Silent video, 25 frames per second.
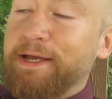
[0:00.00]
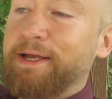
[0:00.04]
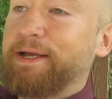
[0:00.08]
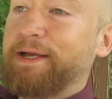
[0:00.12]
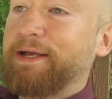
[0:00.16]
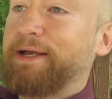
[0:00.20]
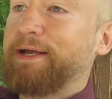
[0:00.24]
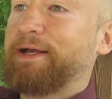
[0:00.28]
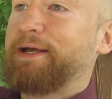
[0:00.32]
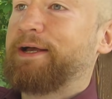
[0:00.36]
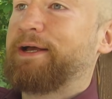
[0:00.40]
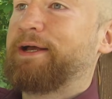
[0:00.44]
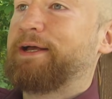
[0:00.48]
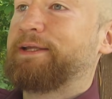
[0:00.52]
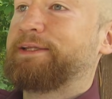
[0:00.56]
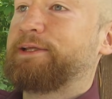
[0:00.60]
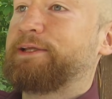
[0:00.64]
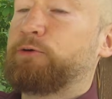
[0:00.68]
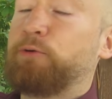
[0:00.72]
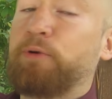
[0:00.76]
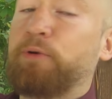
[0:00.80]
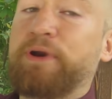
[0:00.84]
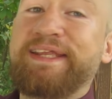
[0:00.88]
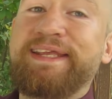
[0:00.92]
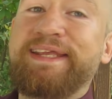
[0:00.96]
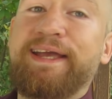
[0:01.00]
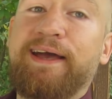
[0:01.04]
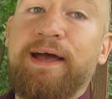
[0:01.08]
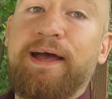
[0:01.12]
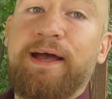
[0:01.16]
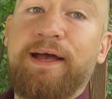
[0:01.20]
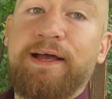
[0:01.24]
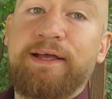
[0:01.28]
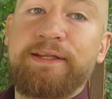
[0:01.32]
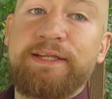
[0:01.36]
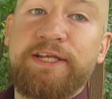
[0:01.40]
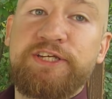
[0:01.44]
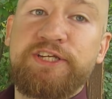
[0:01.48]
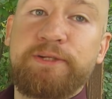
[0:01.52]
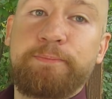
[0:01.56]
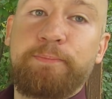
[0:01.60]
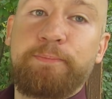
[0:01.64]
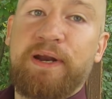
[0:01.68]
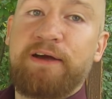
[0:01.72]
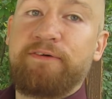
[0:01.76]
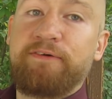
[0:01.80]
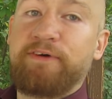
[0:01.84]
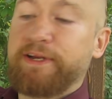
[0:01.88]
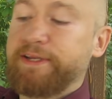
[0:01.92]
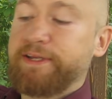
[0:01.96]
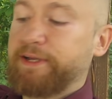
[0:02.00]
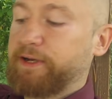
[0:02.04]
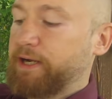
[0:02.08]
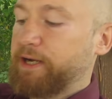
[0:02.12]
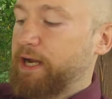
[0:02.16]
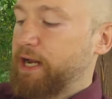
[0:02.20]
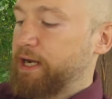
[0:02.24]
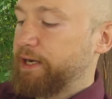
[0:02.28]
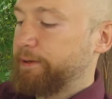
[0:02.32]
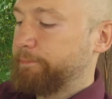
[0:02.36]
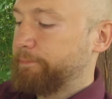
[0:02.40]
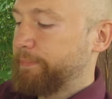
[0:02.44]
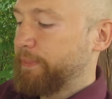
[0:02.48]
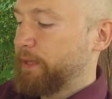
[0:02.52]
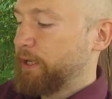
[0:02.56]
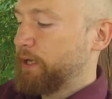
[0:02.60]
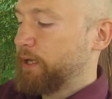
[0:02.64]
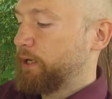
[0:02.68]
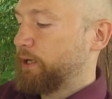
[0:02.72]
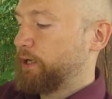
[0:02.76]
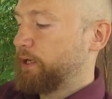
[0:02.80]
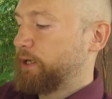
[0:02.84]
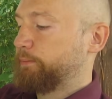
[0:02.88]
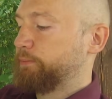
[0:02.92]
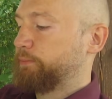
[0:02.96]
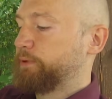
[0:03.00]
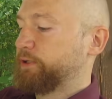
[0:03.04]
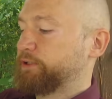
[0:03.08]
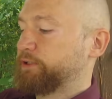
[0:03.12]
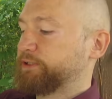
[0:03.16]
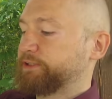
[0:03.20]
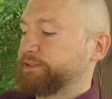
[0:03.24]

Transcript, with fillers: э, такой ради, значит, праворадикальным. Был